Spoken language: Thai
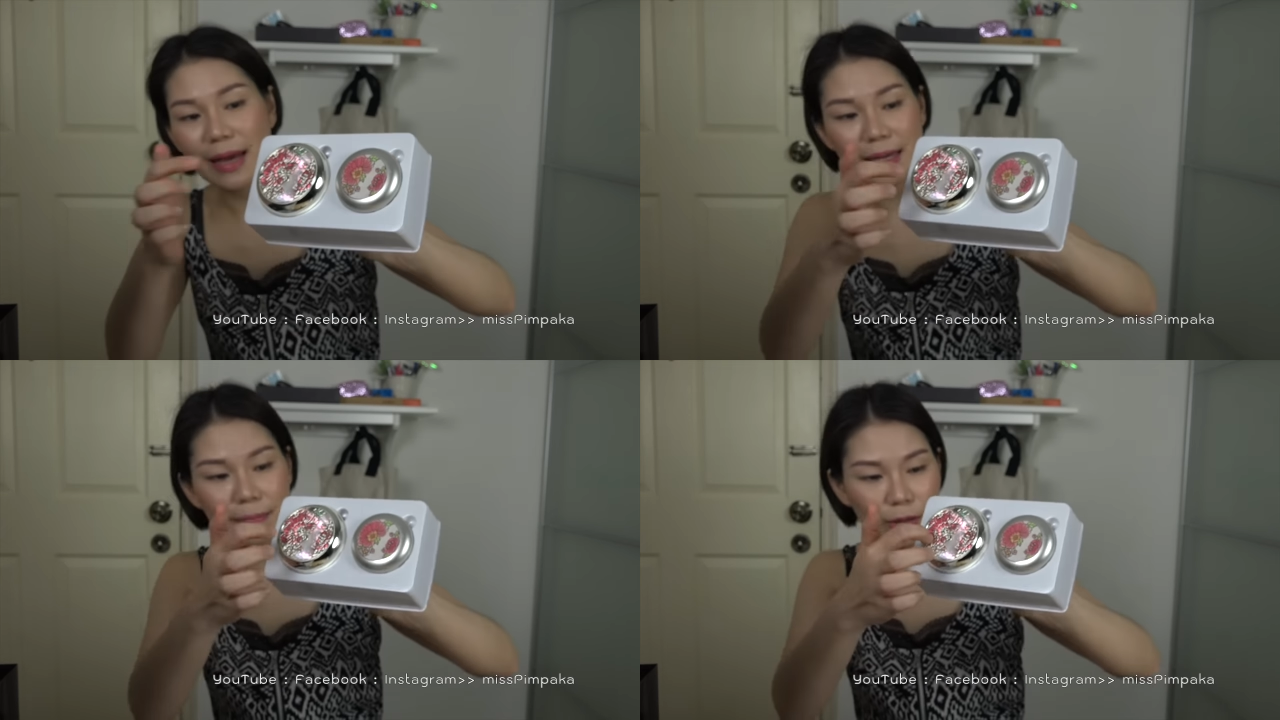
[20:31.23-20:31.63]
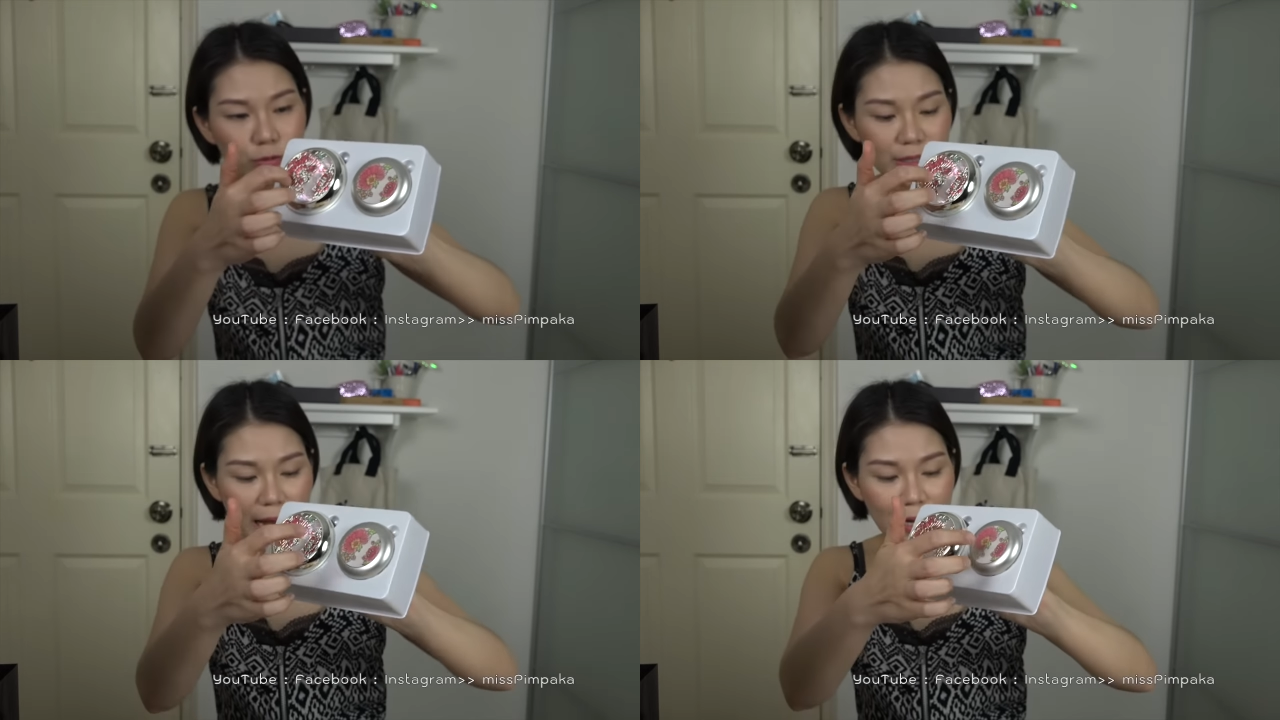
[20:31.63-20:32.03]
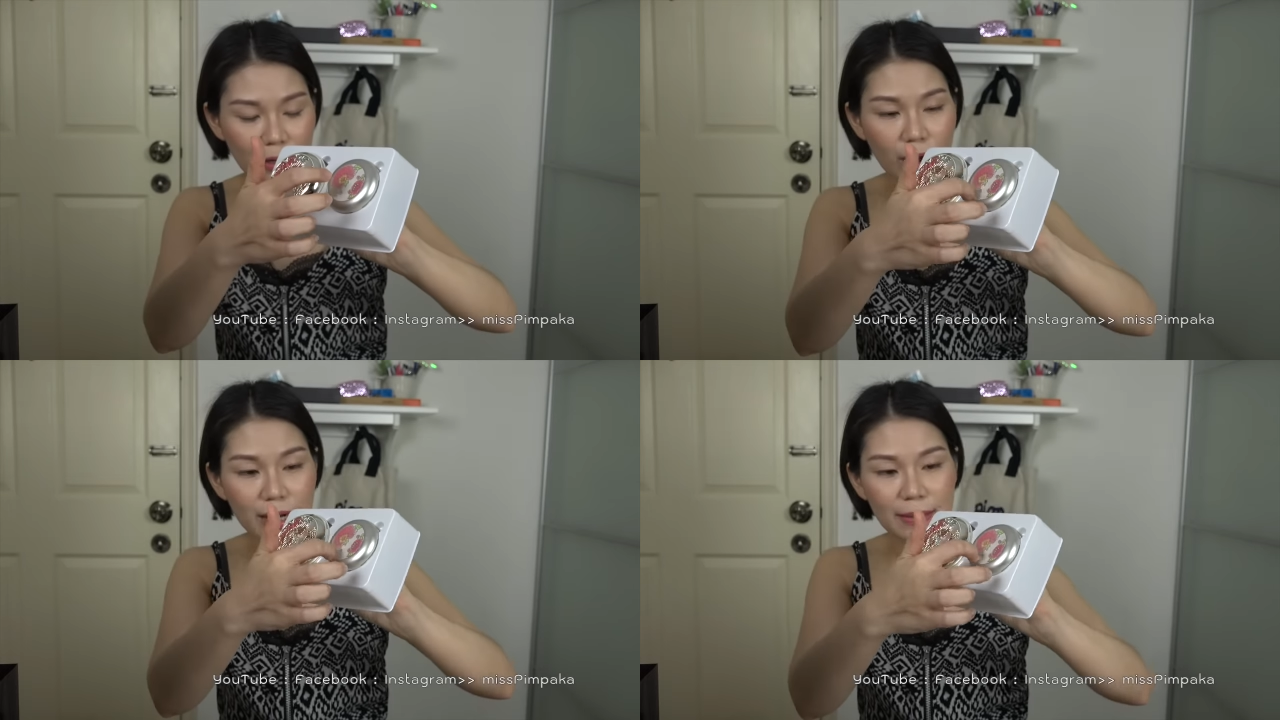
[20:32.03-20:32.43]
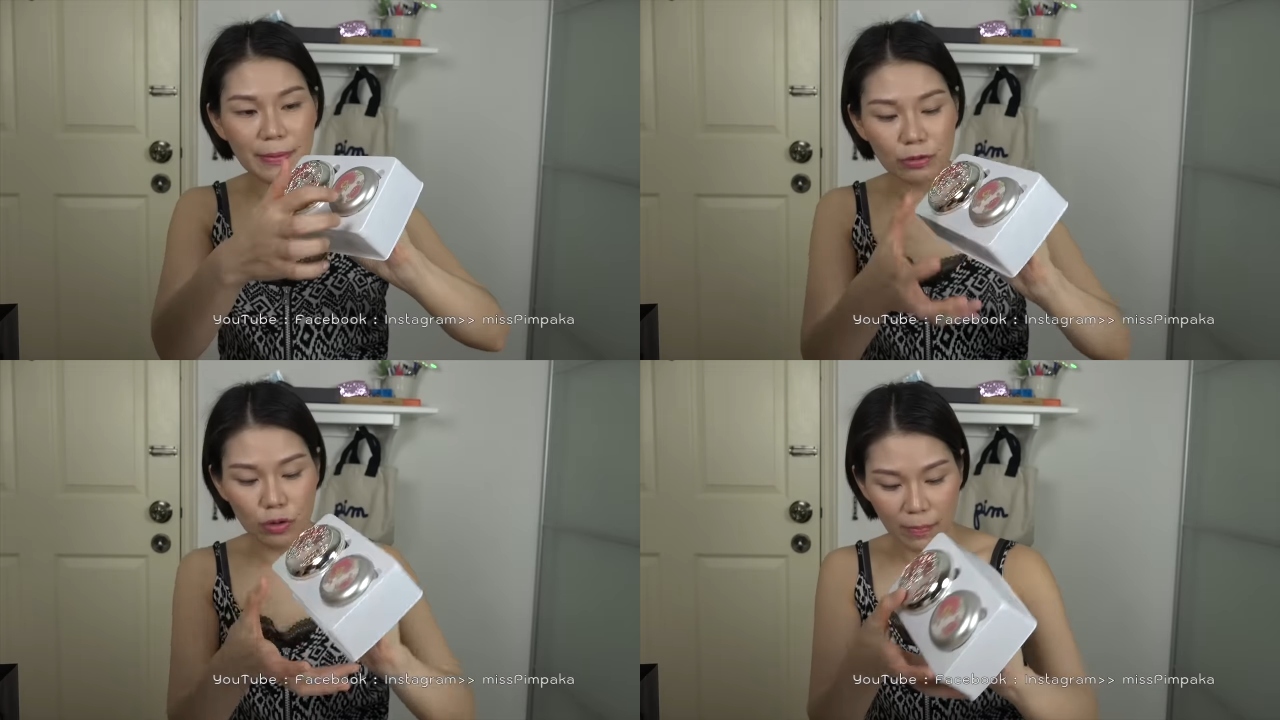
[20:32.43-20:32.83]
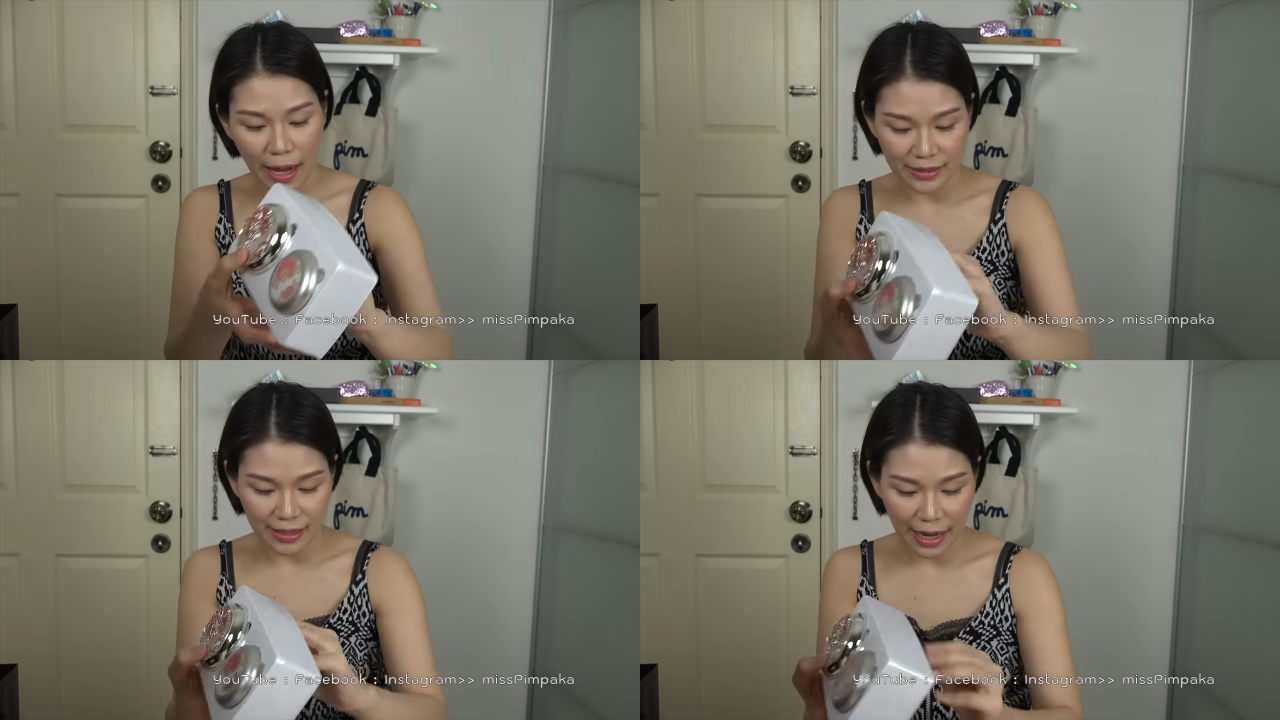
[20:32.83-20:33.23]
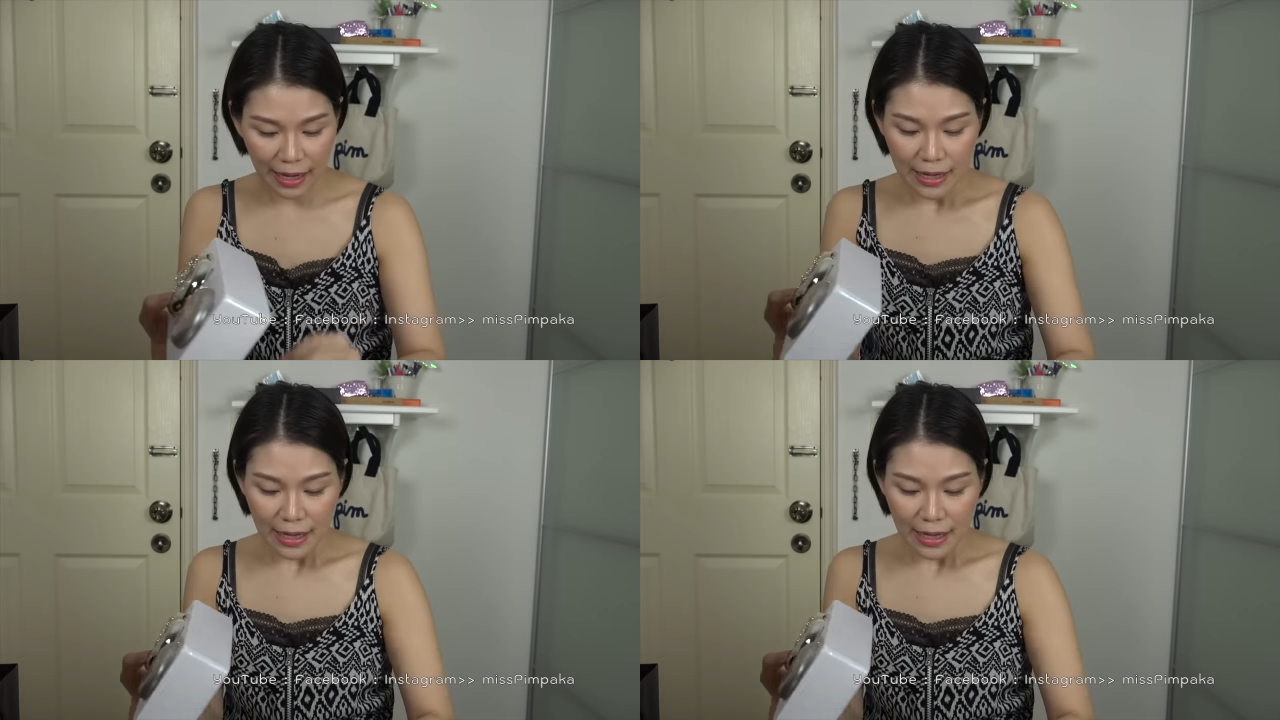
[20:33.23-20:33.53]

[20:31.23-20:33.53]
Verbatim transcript: งแต่อันนี้เป็นคุชชั่นแล้วก็อันนี้เป็นตัวบลัชนะคะ